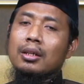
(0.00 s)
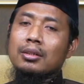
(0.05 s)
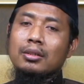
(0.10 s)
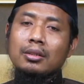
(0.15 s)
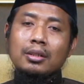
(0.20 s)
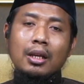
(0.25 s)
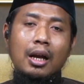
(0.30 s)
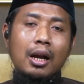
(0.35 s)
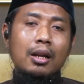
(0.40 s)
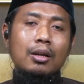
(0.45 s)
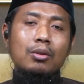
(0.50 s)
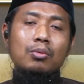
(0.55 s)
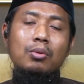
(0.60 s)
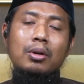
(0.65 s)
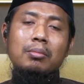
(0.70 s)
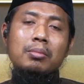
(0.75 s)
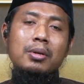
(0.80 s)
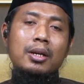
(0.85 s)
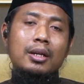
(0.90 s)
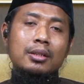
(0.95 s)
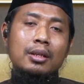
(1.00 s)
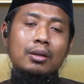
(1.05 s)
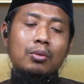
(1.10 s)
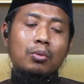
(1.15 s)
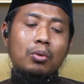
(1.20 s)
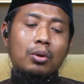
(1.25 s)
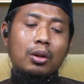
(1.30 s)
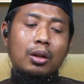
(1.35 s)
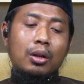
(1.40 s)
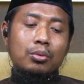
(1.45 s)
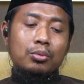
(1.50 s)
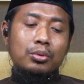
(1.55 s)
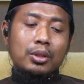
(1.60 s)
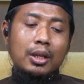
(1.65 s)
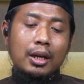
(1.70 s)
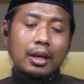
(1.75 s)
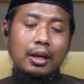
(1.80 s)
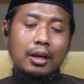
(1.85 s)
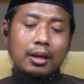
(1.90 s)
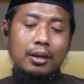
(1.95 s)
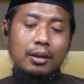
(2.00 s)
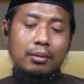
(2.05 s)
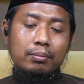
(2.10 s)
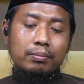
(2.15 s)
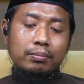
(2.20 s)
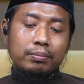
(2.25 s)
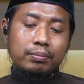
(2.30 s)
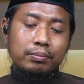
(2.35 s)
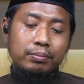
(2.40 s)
yang sangat luar biasa. Wallahu taala alam.